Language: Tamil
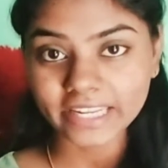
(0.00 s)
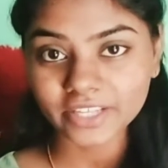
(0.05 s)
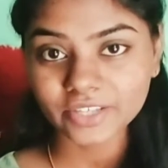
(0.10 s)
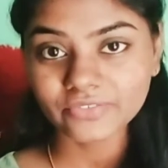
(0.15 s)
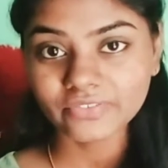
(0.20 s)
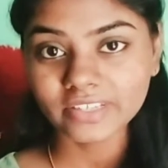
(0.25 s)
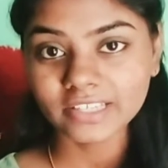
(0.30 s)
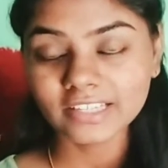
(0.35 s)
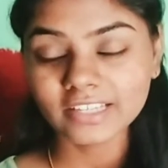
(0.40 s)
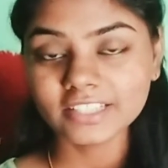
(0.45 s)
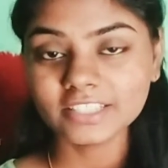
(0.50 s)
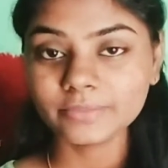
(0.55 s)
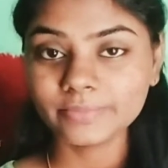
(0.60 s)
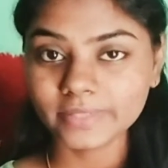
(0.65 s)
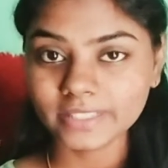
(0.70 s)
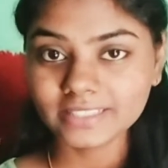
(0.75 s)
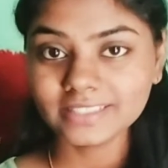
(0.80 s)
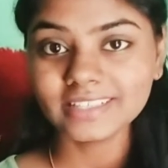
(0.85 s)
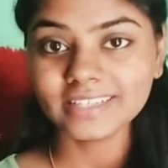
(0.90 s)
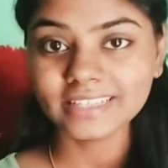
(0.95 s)
எனக்கு ஃபீல் ஆச்சு
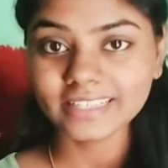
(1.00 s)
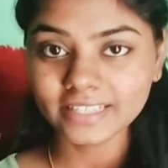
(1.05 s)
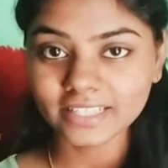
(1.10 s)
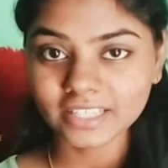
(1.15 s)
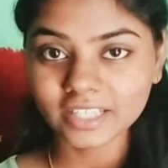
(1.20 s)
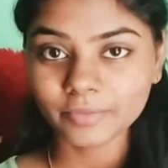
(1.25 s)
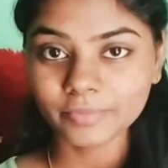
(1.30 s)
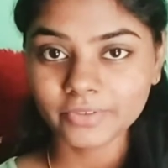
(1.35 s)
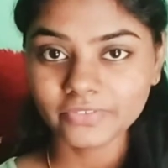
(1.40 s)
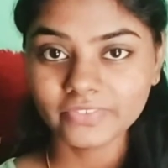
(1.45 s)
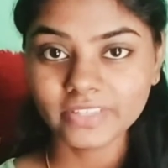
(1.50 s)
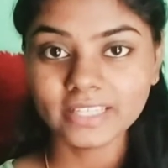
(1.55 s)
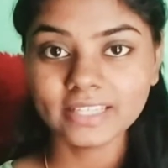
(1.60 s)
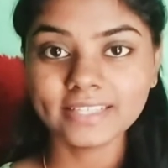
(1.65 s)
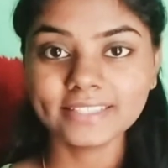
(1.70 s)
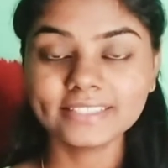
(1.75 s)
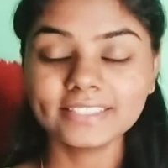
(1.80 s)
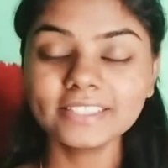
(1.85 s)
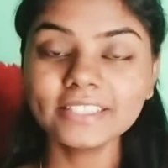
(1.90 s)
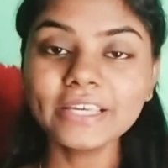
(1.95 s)
பர்சனலாக எனக்கு அப்படி
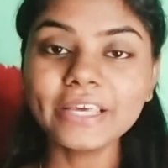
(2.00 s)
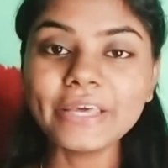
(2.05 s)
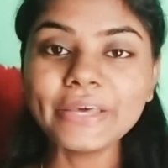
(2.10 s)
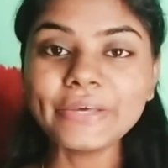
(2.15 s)
ஃபீல் ஆச்சு